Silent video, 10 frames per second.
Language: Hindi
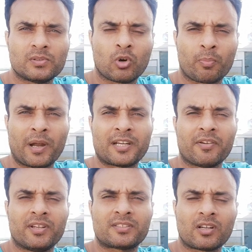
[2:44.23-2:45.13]
और बैठे
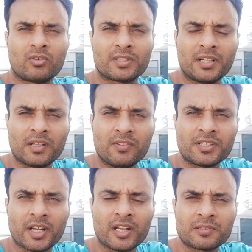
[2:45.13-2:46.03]
हुए इस तरह होते हैं टीवी
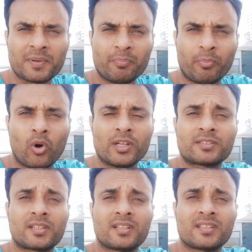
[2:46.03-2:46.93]
चैनल्स पे बोल
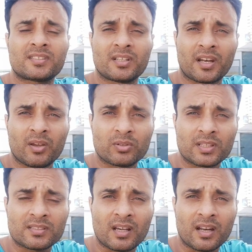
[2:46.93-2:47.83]
इस तरीके से रहे
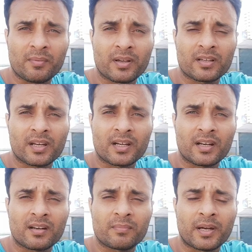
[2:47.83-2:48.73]
होते हैं सारे
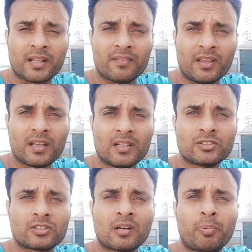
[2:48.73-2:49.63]
क्रिकेटर बैठे हुए
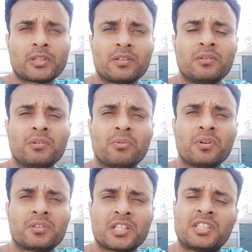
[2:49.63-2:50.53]
जिस तरह पता नहीं
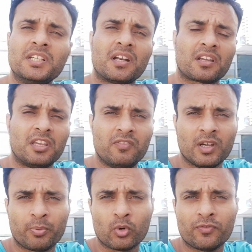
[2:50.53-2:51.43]
इन्होंने दथियाँ रखी हुई
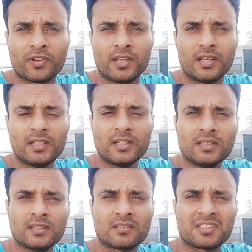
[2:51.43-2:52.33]
हैं प्रूफ की
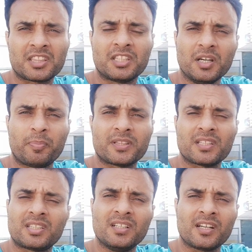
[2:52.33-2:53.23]
तथियों पे
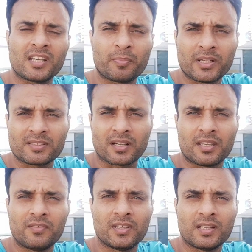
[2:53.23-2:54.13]
तथियाँ इनके पास
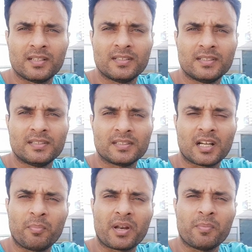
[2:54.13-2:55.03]
रखी हुई हैं
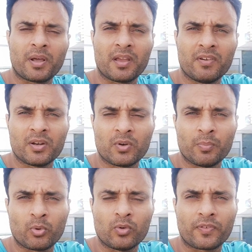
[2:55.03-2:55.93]
कमरे भरे हुए इन्होंने
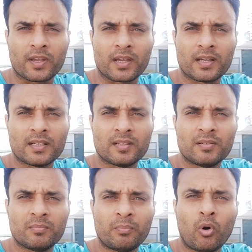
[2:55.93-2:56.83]
प्रूफ के
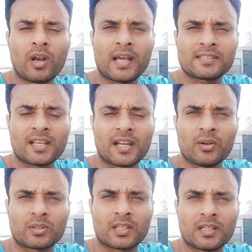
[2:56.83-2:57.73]
बोल ऐसे रहे
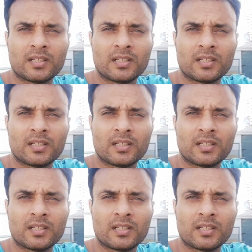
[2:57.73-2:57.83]
होते